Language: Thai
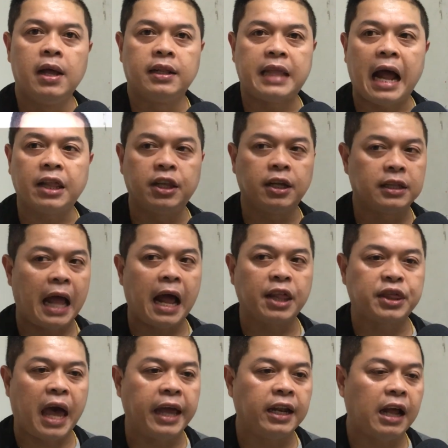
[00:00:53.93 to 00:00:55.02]
ต่างศึกต่าง
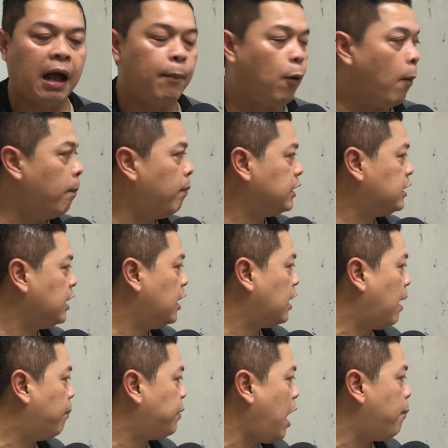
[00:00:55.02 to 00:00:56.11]
สายนะครับ ผมมาเจอ
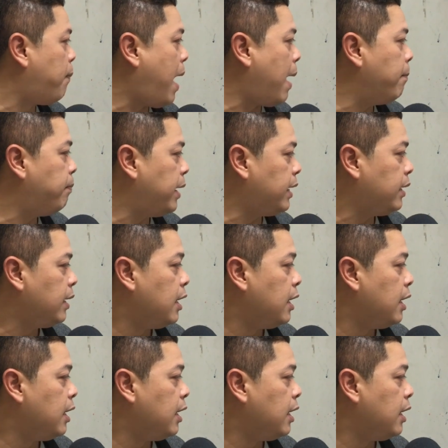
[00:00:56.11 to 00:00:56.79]
กับเจ้าปานเพชร